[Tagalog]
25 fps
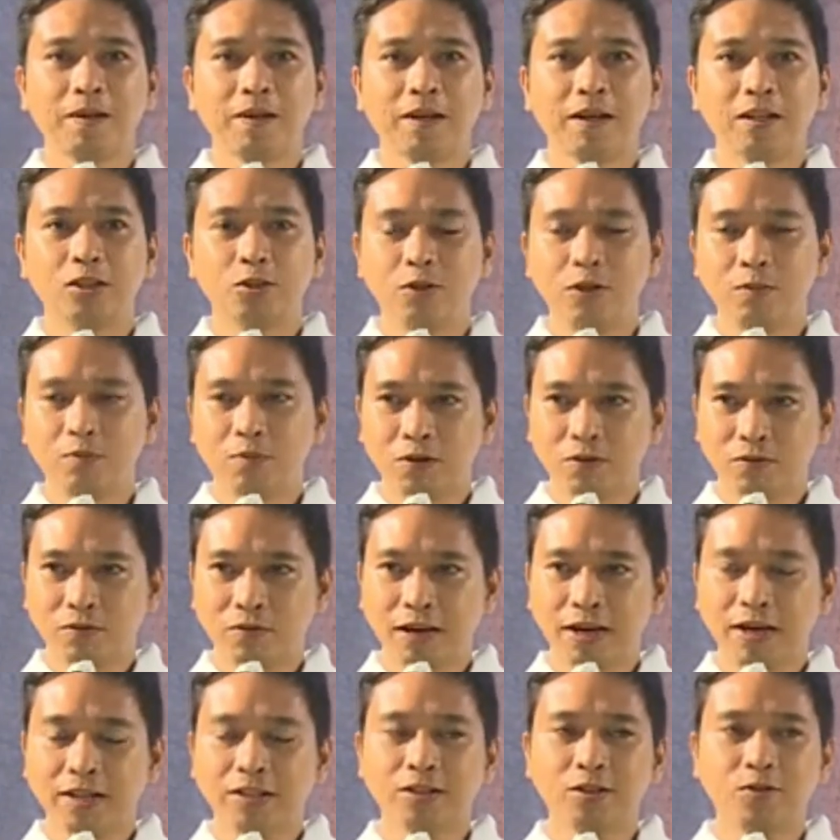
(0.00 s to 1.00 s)
as we
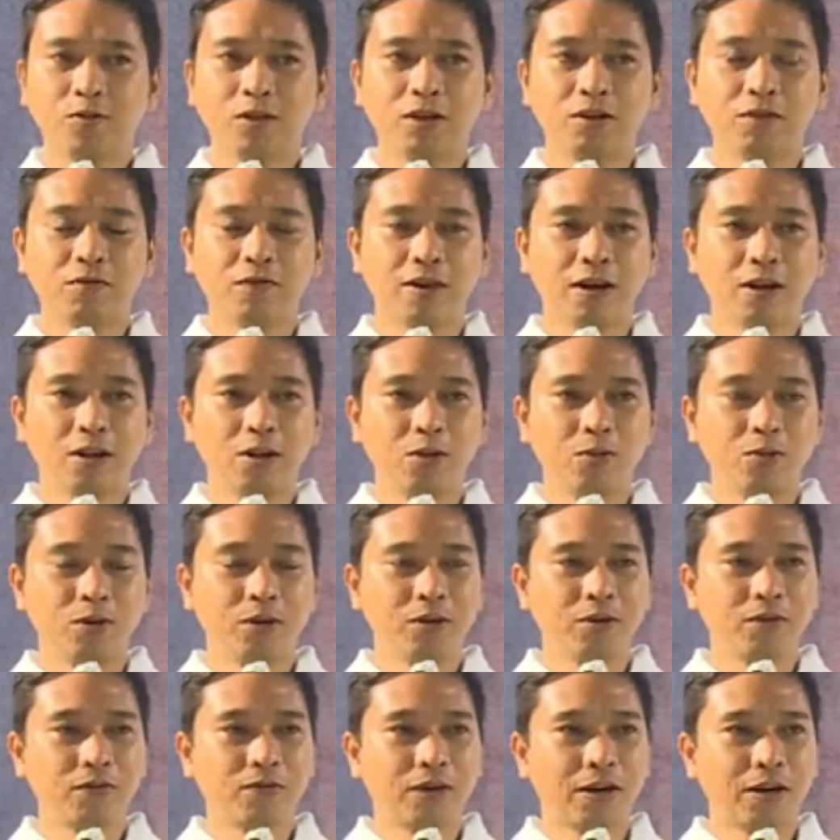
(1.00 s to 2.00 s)
profess, we are
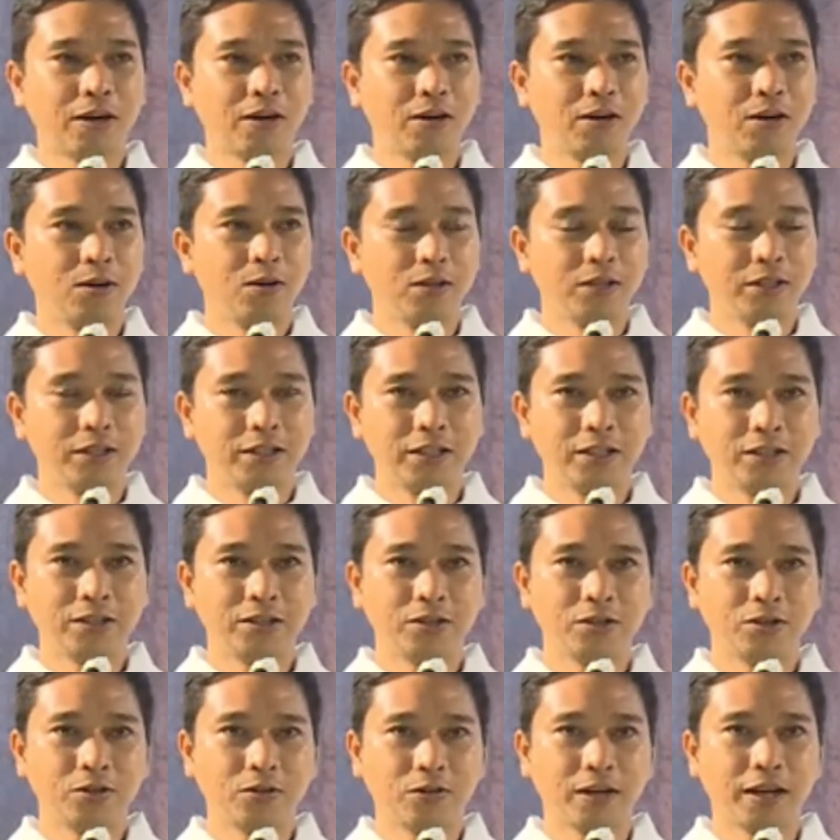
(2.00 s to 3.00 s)
follower of our Lord
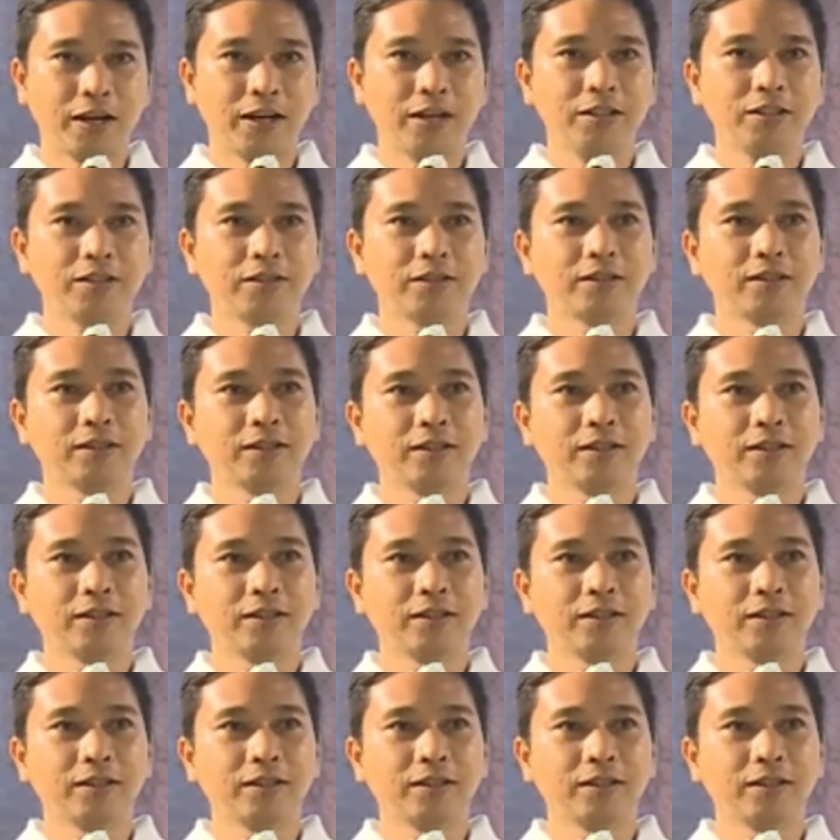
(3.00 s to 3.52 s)
Jesus Christ,